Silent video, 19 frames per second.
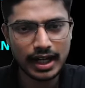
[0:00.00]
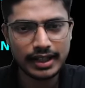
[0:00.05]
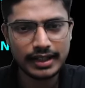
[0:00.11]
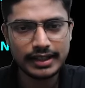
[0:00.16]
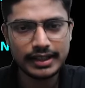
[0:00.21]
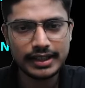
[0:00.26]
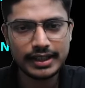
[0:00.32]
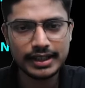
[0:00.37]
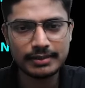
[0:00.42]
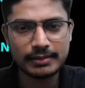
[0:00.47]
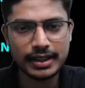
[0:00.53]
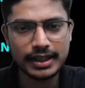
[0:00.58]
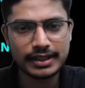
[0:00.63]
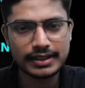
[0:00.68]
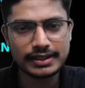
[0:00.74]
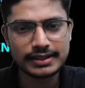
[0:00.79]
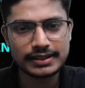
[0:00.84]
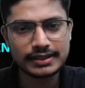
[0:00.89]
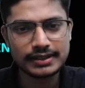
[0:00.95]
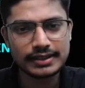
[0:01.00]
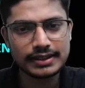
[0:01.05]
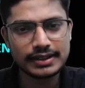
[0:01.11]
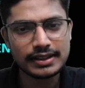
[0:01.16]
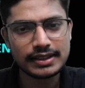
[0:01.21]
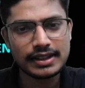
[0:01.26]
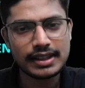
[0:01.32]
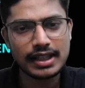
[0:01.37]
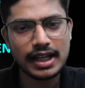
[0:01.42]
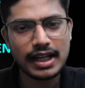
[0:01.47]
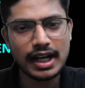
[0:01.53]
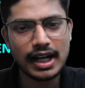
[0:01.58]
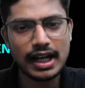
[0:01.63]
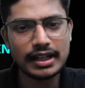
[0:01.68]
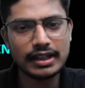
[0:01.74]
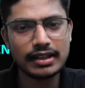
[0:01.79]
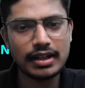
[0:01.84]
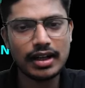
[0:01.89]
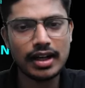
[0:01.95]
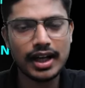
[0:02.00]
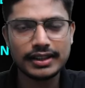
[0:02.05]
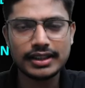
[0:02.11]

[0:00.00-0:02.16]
100 marks and